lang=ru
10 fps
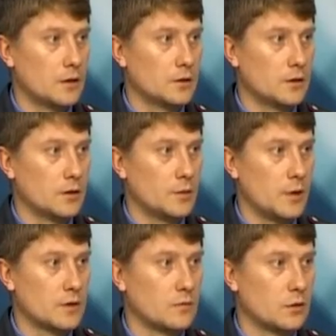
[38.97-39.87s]
Это
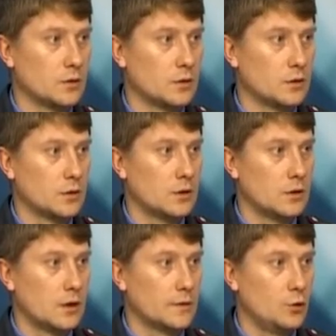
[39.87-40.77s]
позволит
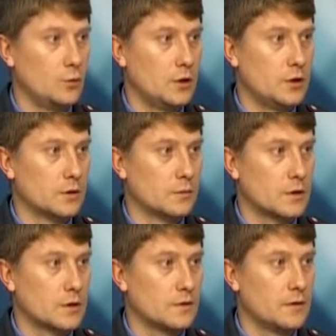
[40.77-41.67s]
автолюбителям
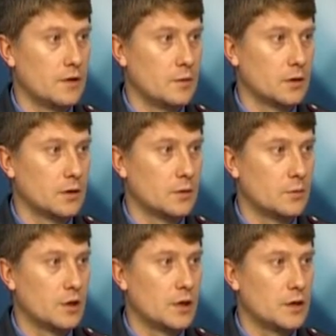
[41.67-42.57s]
своевременно
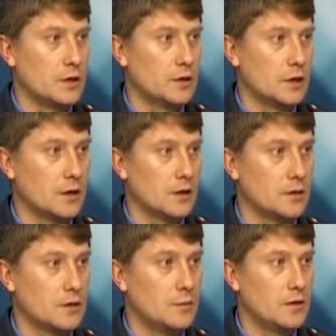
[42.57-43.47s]
переходить на
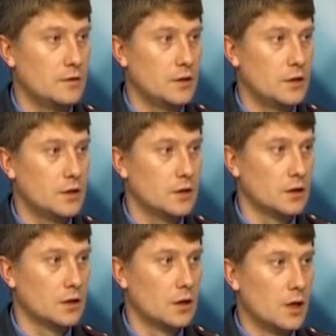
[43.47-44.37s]
зимние виды
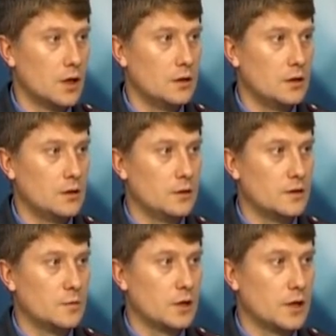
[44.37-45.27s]
резины и
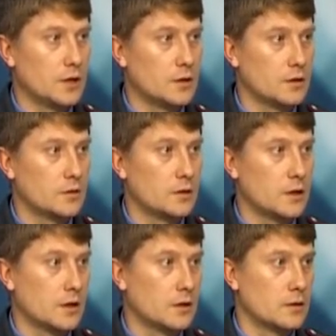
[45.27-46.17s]
избегать
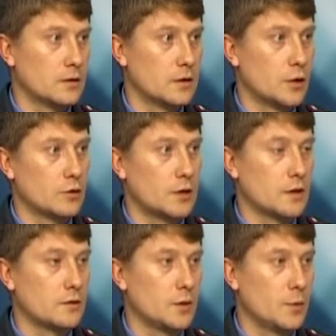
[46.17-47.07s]
тех
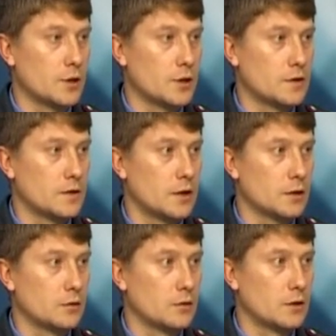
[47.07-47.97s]
дорожно-транспортных происшествий,
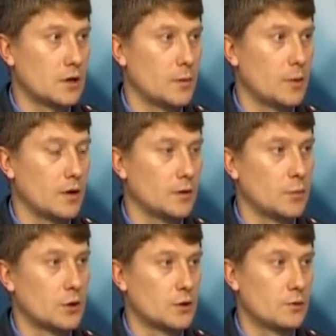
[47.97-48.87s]
которые, как правило,
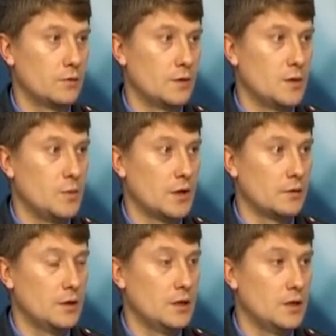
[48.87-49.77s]
происходят в эти
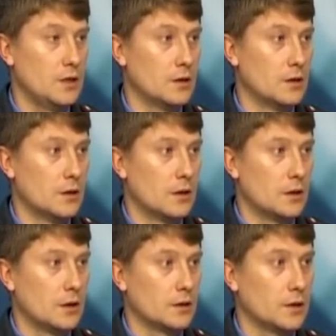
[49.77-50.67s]
первые дни,
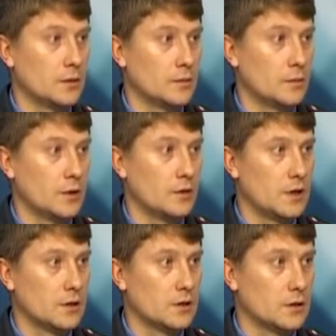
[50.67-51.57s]
когда
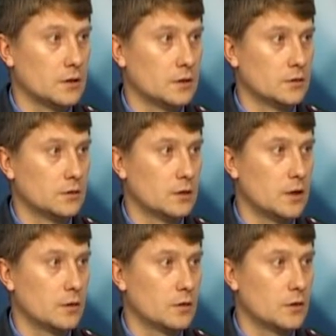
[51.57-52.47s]
появляется на
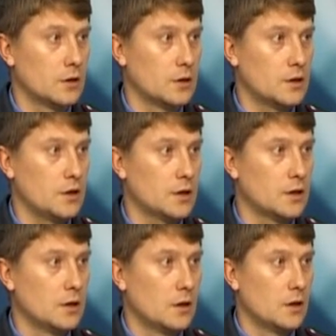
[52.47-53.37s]
дорогах
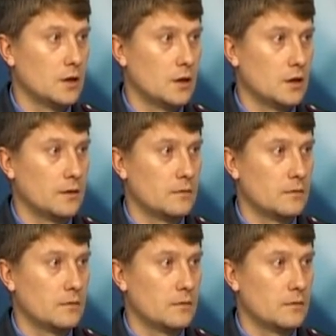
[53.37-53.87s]
снег, а